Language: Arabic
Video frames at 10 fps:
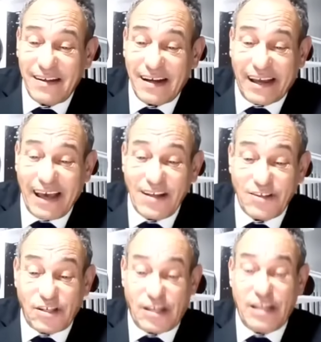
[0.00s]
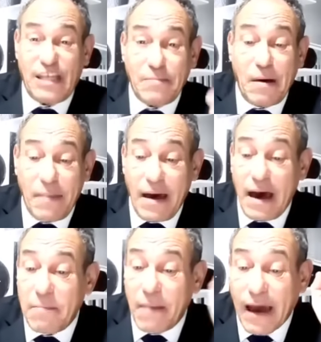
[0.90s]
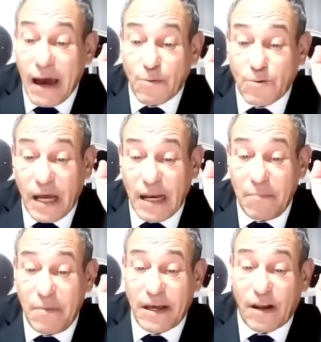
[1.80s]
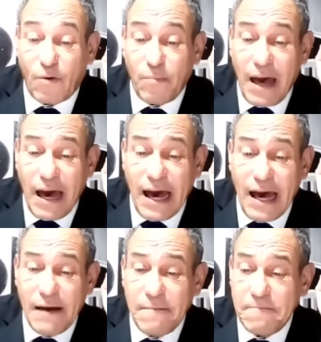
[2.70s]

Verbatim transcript: اركان الجيش اللي ديما معاه ما قالوش علي بلي راهو معاه